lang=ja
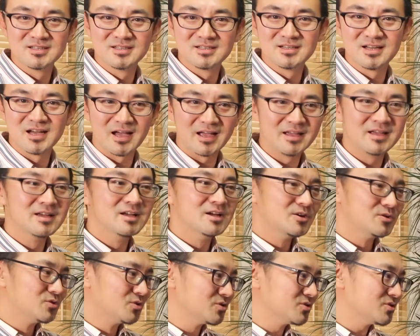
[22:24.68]
はい。
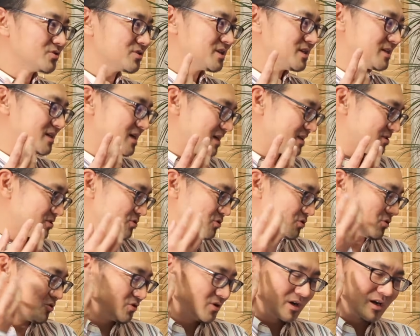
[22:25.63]
喉を開いた
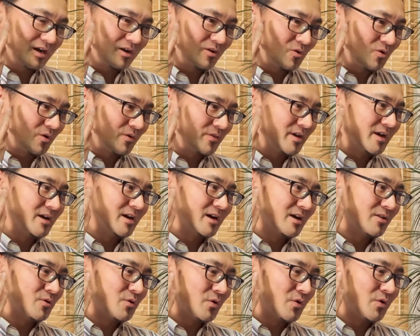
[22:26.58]
喉からこうね、
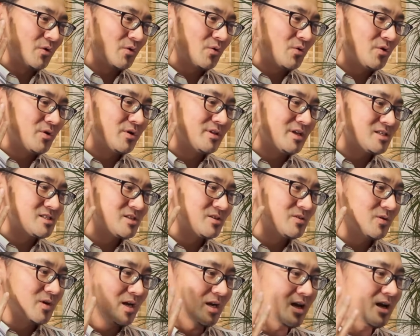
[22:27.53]
あの、声を出して
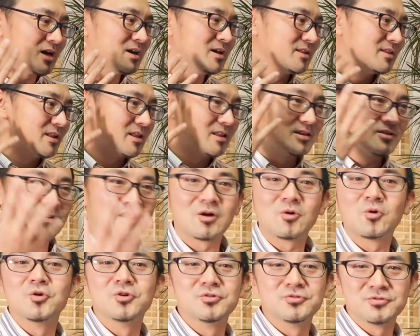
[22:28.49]
るから、なんていうか
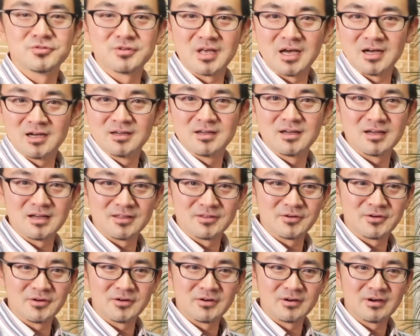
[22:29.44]
こういううな、あ
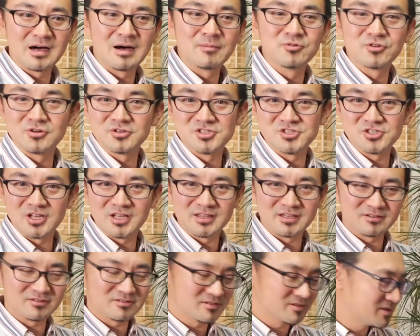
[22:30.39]
の、アプローチになって
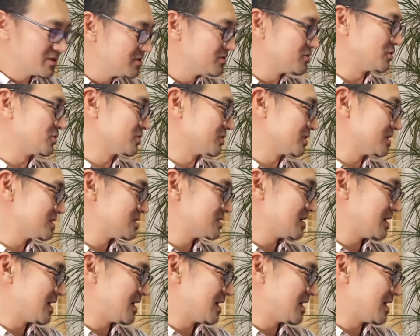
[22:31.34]
くるっていうことです。